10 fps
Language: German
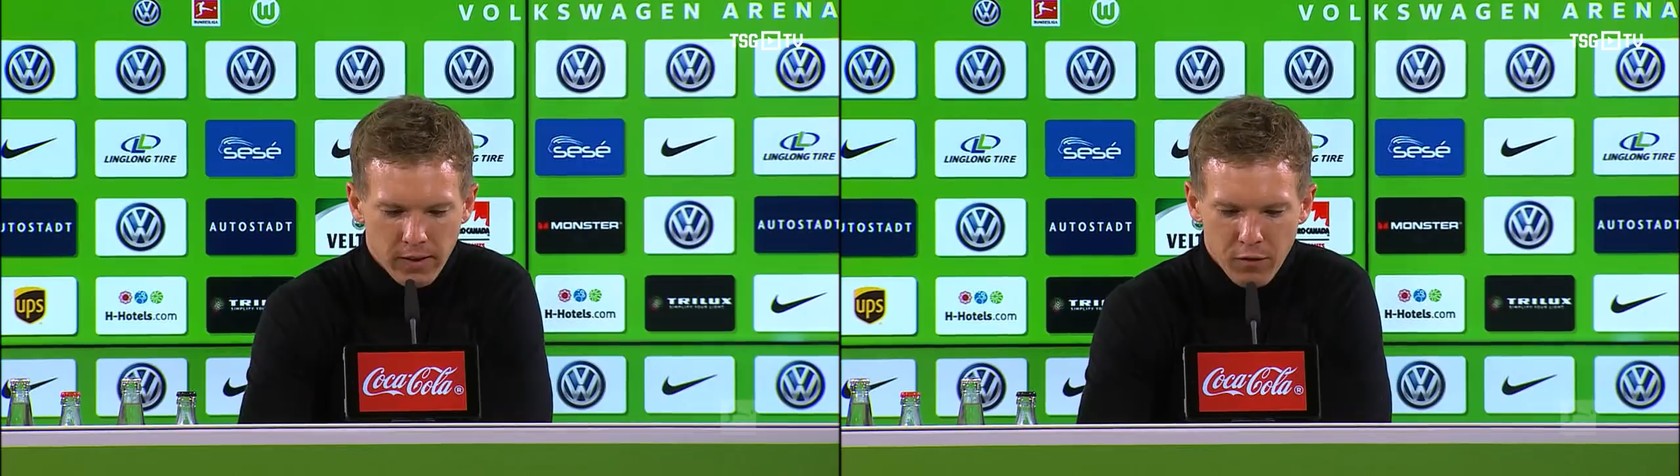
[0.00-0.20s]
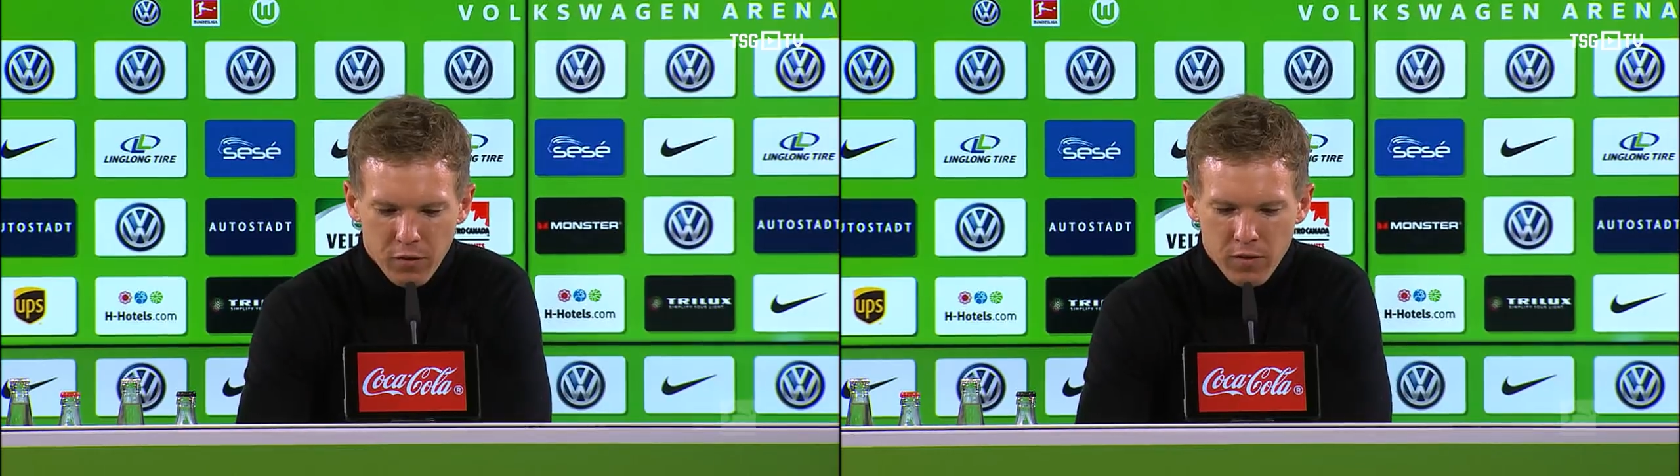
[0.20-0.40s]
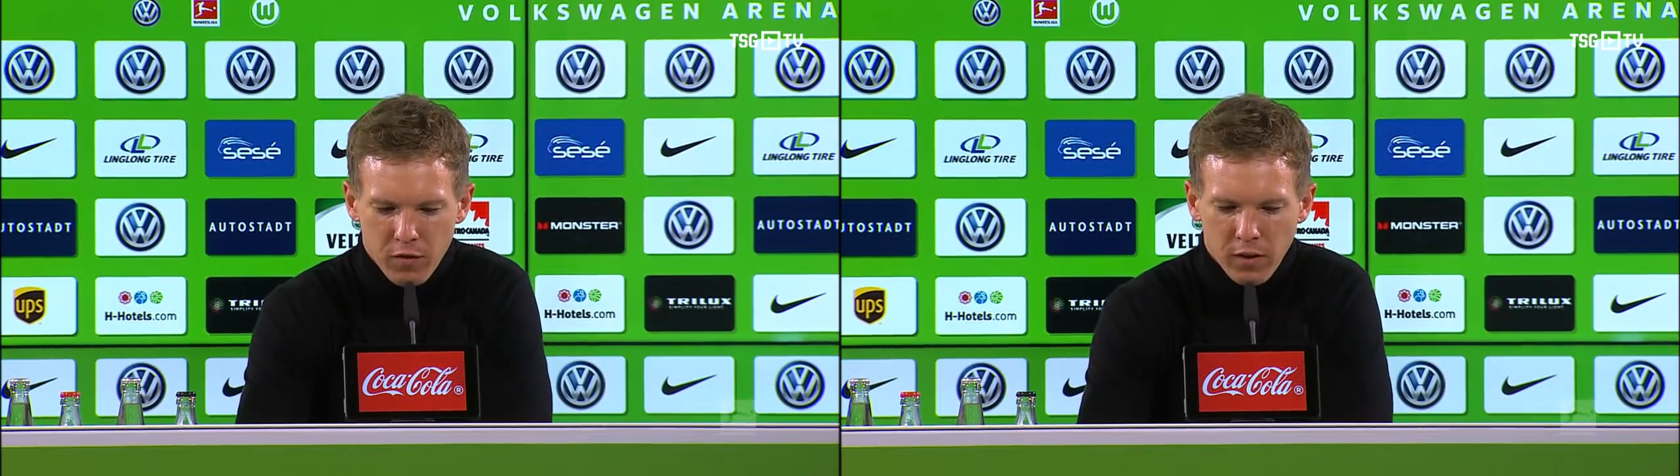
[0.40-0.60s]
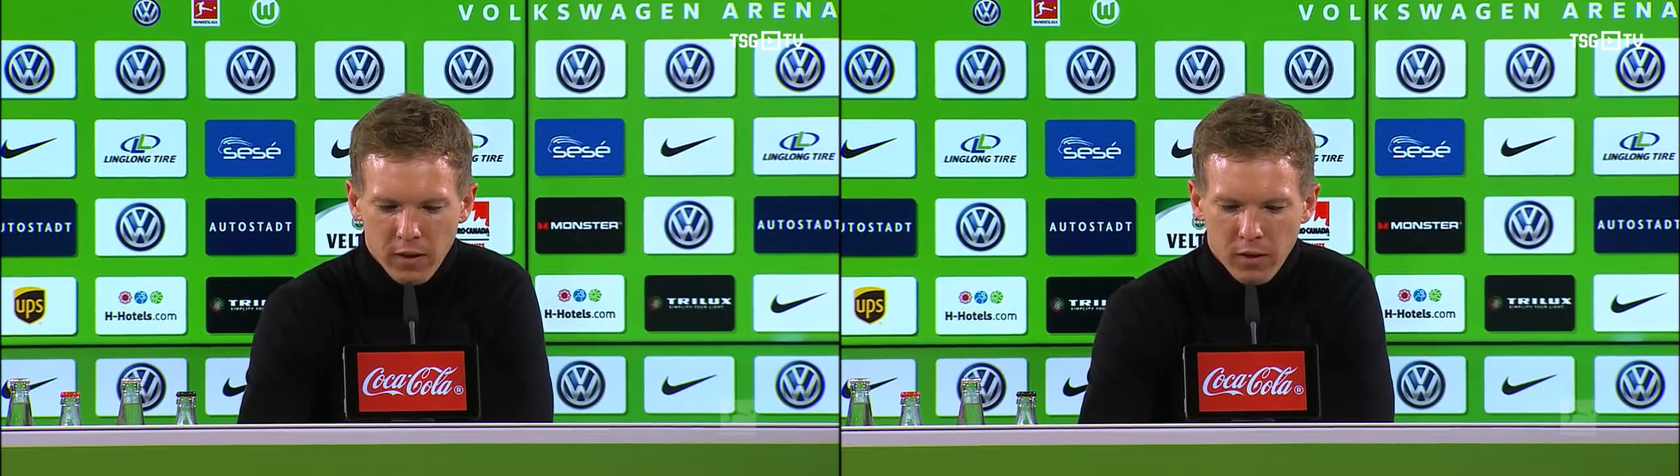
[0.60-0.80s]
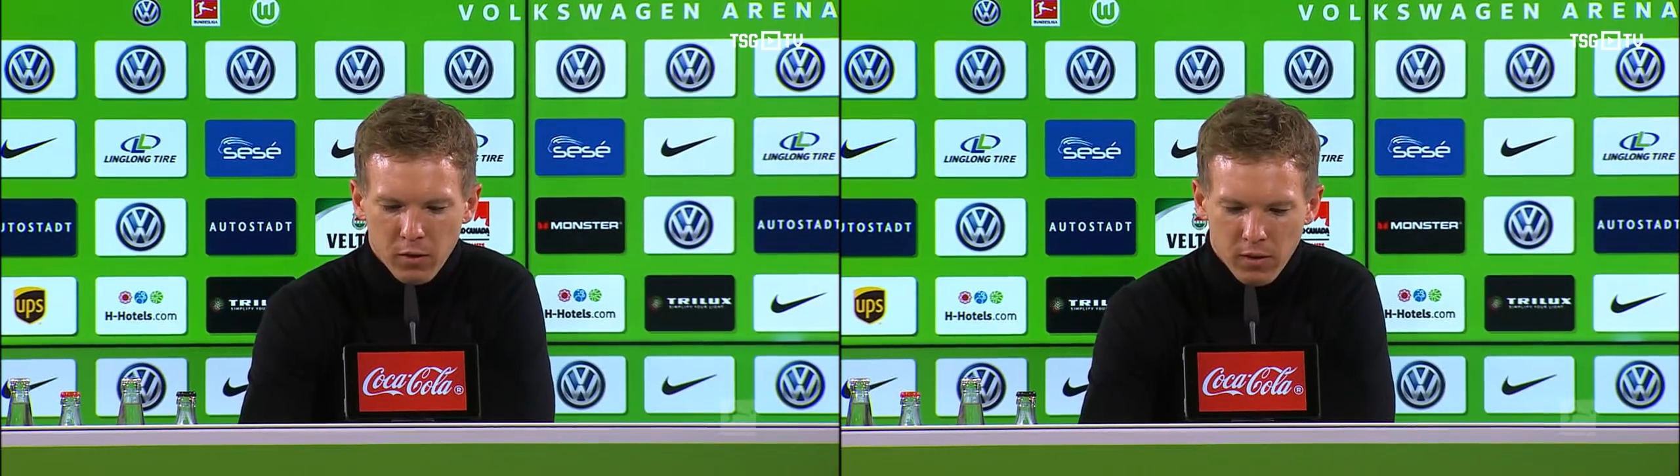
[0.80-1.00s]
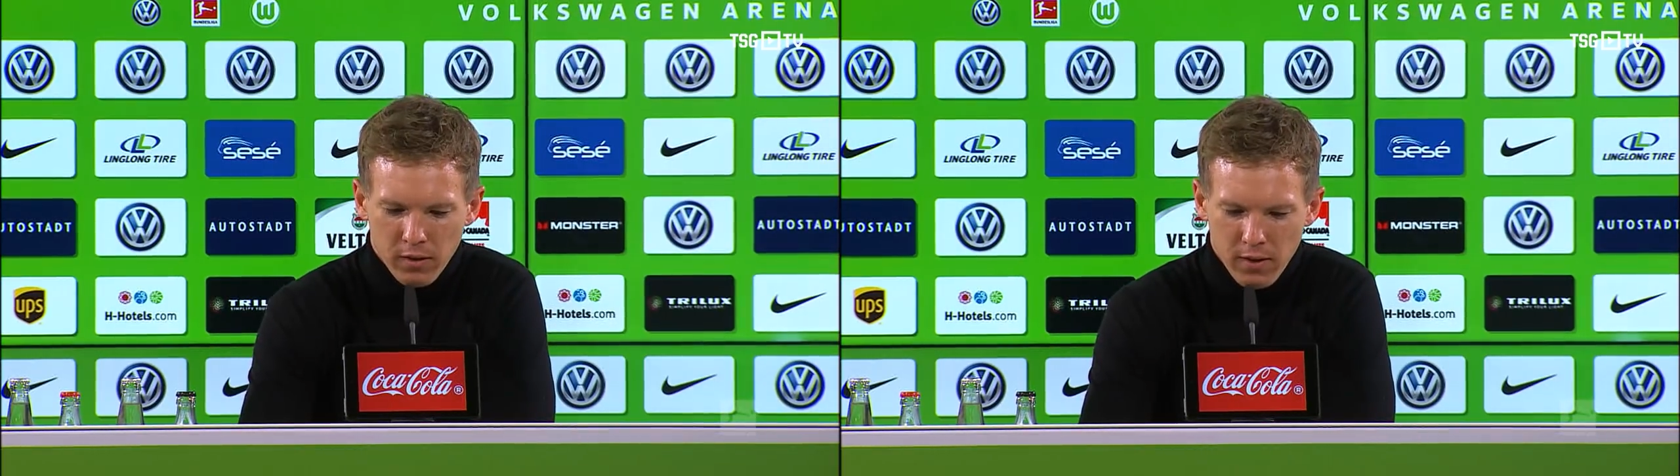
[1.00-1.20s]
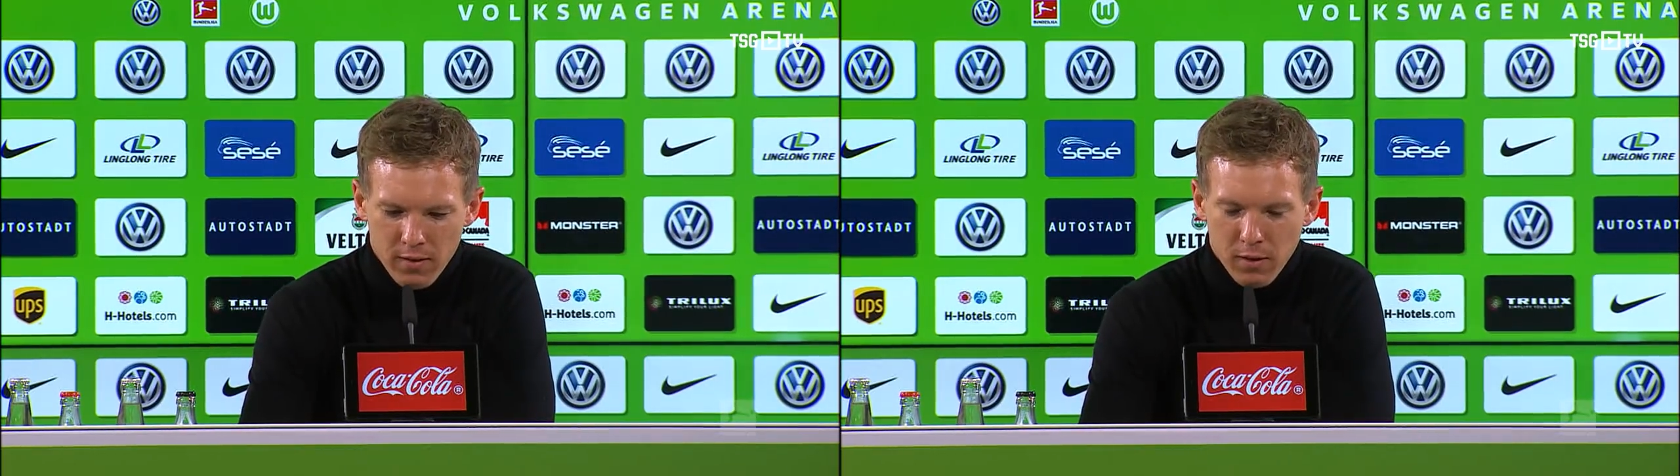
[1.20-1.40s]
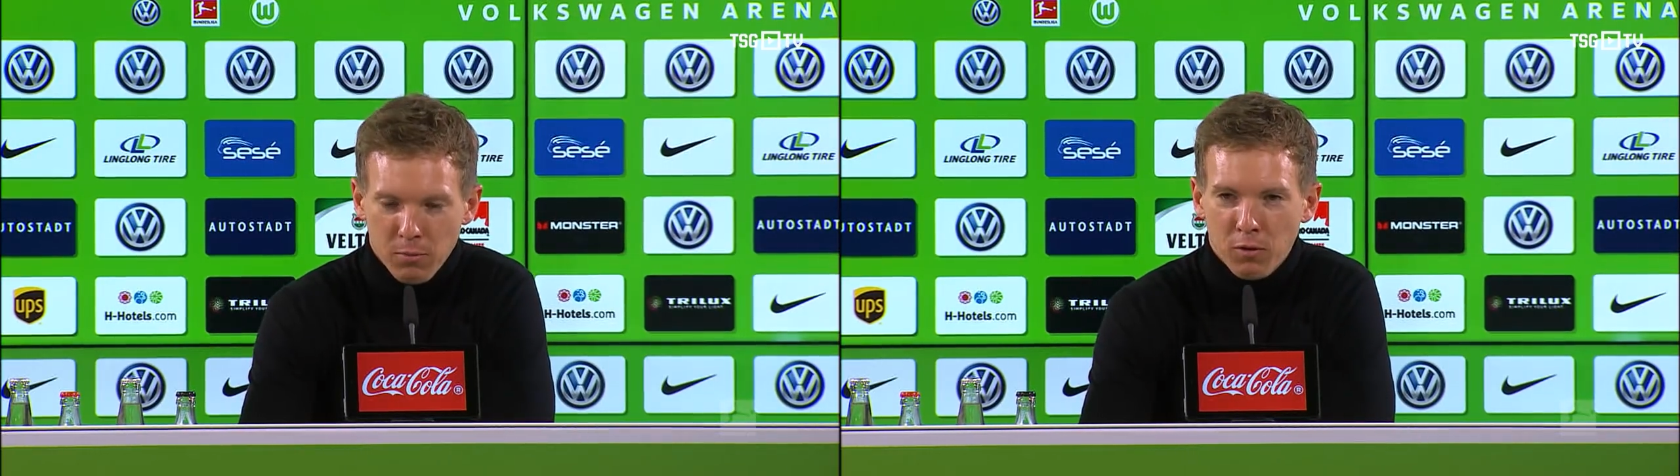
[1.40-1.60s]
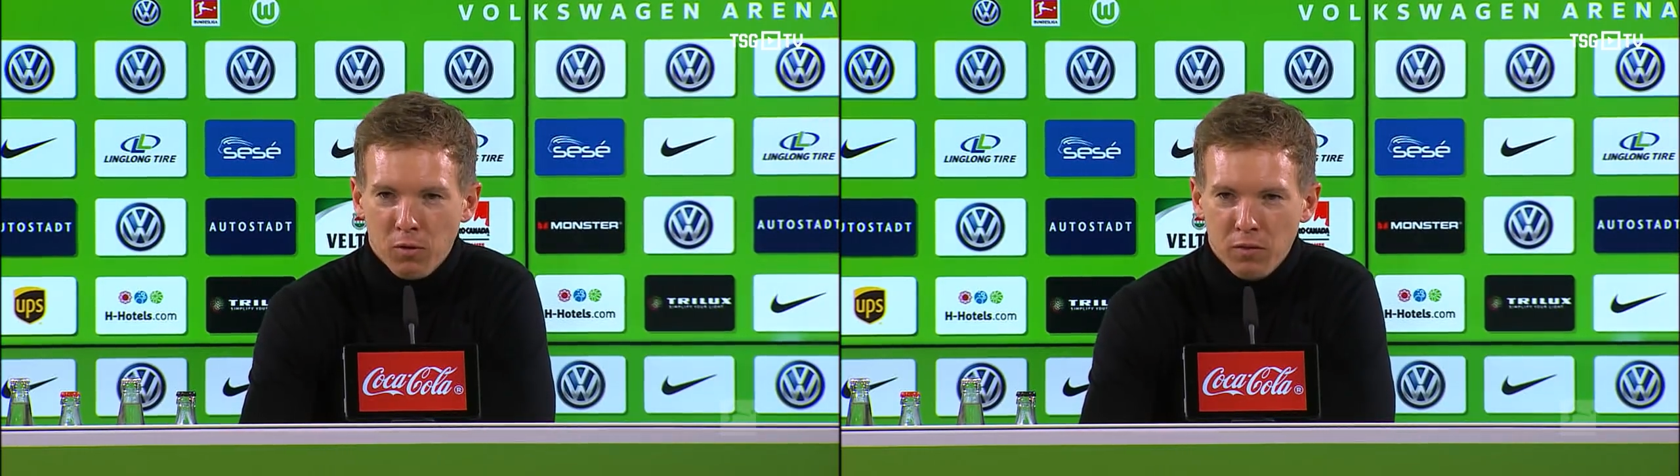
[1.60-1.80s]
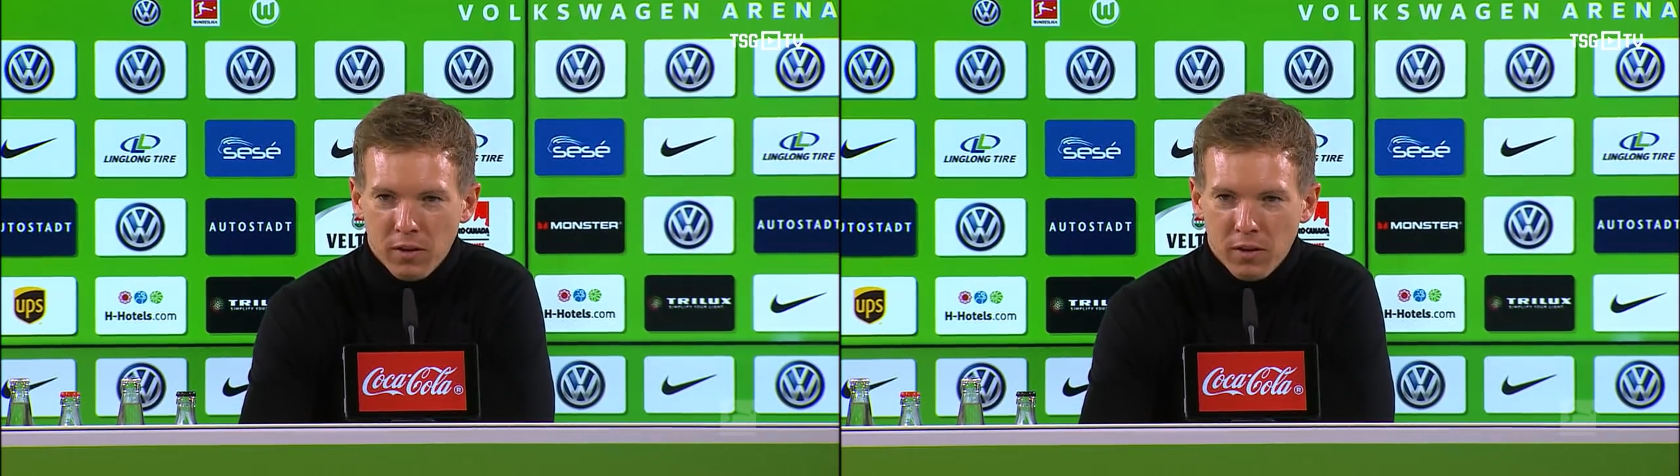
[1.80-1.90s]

defensiv agieren und dann geht es halt immer darum,